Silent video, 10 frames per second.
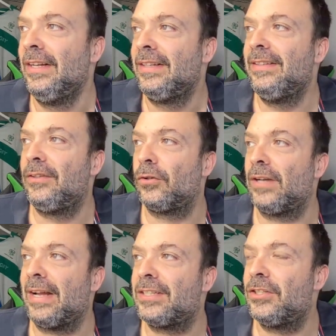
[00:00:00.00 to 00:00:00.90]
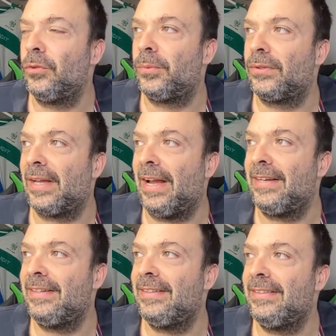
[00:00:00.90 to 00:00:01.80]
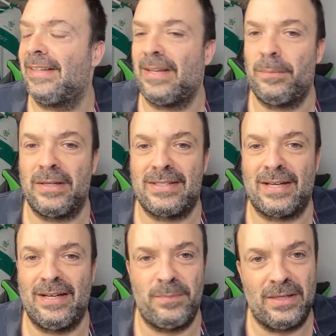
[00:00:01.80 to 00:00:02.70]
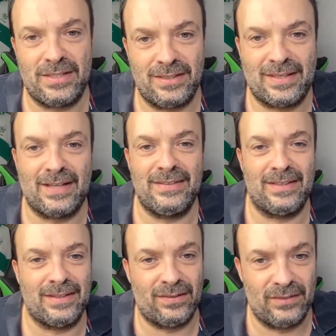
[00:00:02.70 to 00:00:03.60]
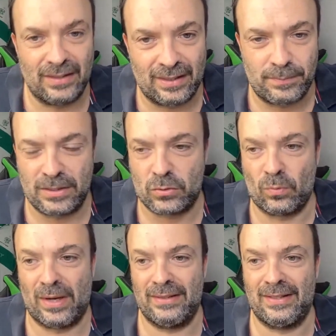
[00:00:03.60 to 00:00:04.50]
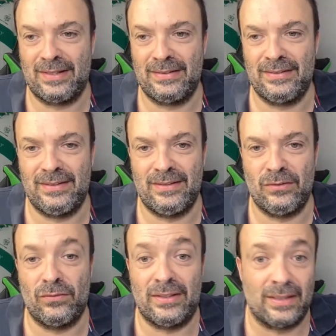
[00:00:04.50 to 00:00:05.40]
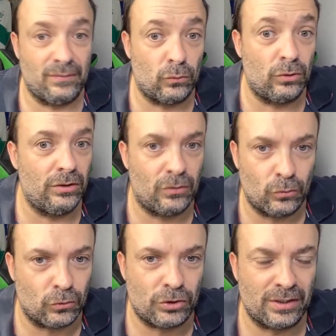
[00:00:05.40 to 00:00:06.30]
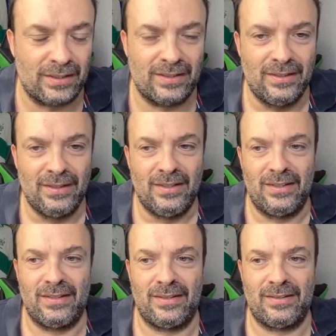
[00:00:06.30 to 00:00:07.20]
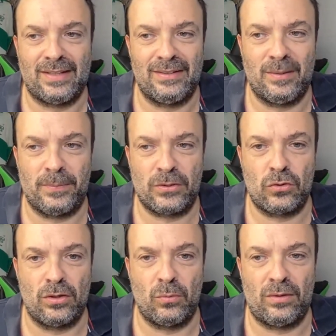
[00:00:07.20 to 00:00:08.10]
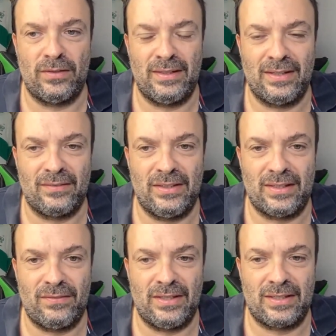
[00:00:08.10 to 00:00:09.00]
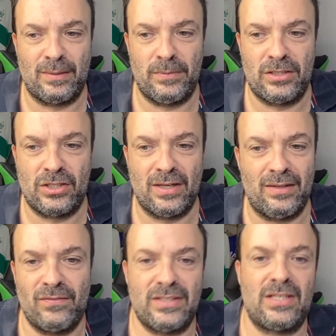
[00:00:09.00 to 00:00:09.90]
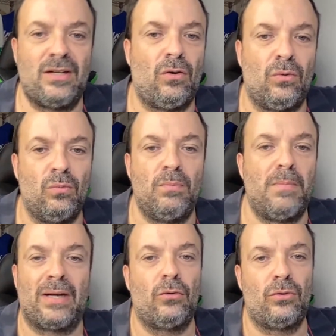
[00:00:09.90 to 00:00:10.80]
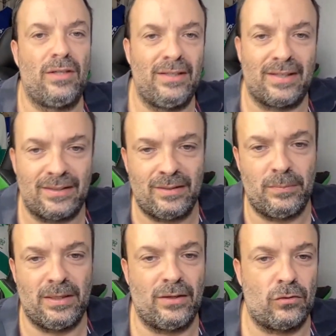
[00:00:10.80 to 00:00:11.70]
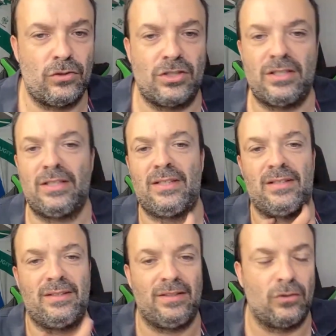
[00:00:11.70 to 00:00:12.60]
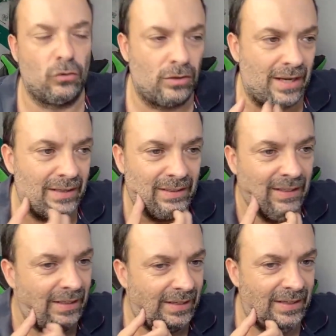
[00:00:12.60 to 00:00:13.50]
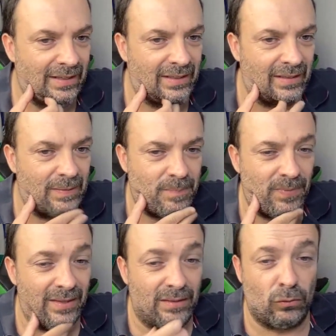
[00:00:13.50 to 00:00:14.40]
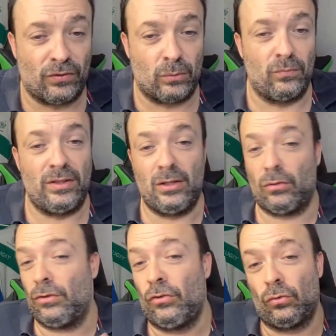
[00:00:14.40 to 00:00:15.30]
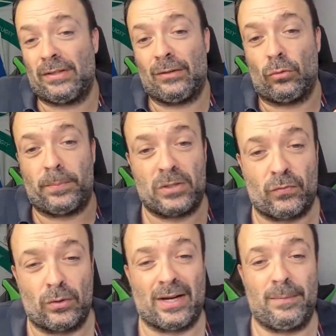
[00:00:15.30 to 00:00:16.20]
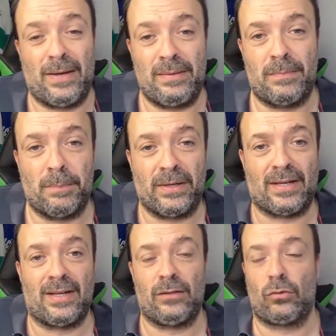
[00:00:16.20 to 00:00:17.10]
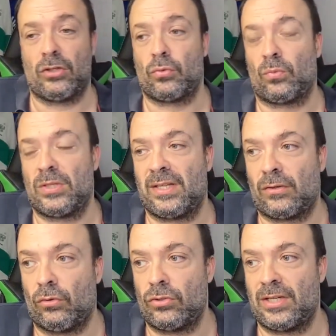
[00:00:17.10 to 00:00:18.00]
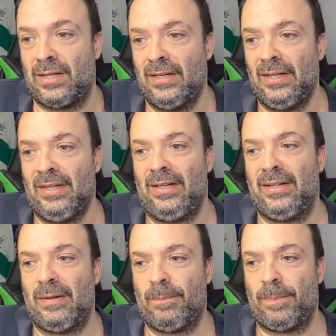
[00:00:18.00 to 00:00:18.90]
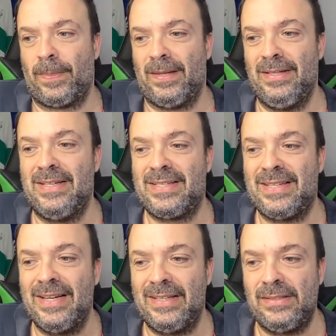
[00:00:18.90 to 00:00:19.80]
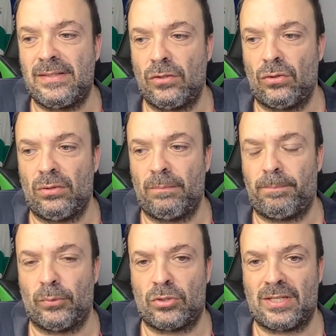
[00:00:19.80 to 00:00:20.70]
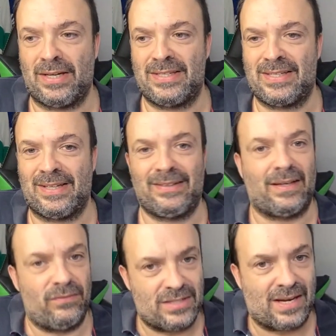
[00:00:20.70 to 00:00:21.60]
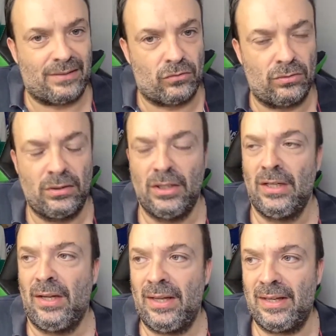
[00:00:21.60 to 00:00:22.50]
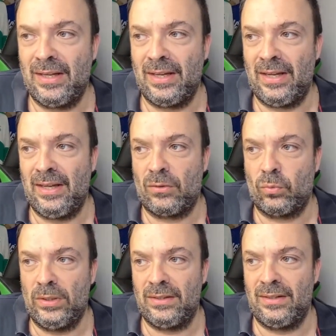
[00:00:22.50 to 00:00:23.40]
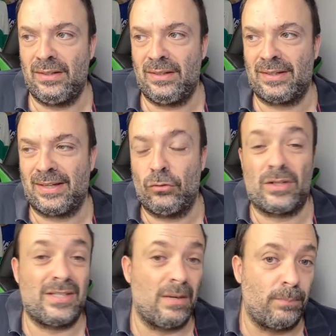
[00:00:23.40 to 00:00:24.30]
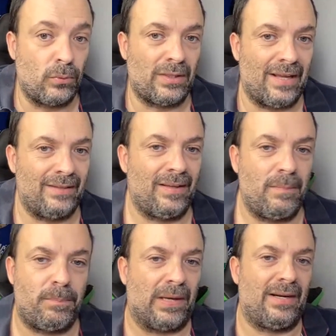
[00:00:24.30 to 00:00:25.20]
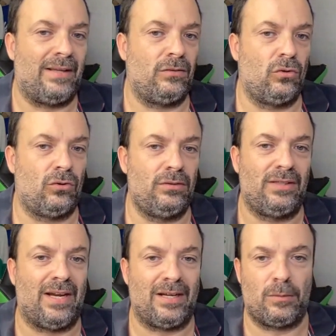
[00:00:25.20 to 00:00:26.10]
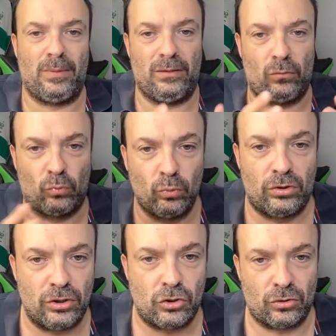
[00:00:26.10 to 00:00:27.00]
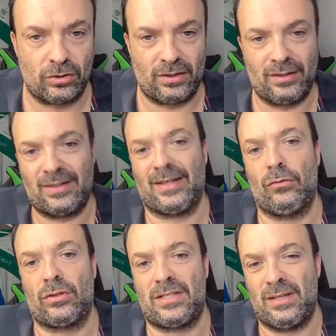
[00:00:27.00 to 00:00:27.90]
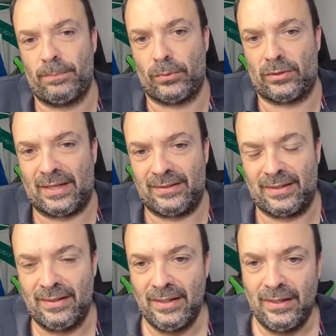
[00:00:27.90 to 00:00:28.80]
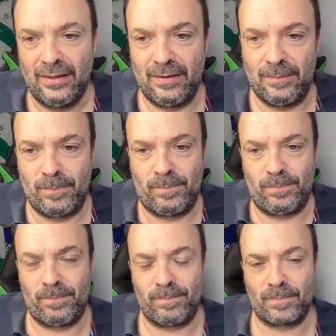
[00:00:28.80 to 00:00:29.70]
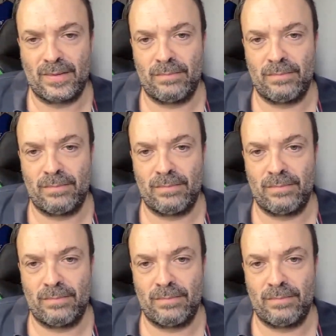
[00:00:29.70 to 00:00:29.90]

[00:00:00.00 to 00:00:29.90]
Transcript: di tornarci dopo tre anni, di riabbracciare la mia città, di andare a vedere la mia squadra, di vedere voi, di conoscere eh, tante persone nuove e rivedere i vecchi amici e invece ho un magone incredibile oggi in gola e, ehm, e, fare un video non tanto per sfogare me ma perché credo che su queste cose ehm, il silenzio possa possa essere travisato e, e quindi credo che sia importante, parlando di rugby tutti i giorni, credo che sia importante um,